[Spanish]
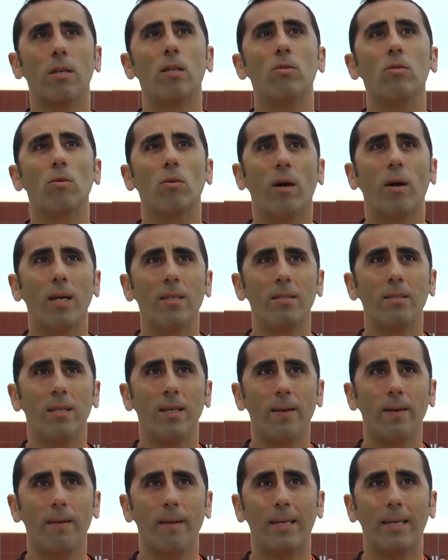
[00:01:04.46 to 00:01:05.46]
eso
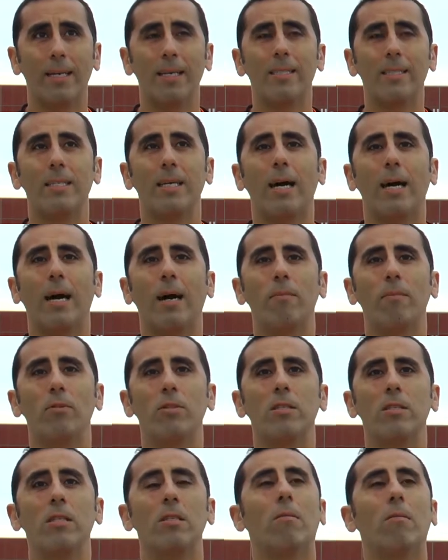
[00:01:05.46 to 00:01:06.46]
hace que sea
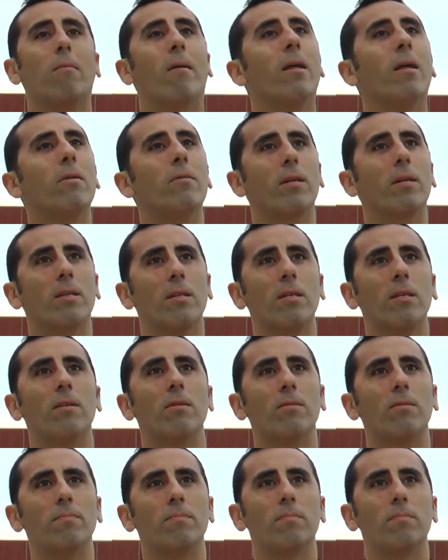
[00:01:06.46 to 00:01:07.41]
muchísimo más divertido.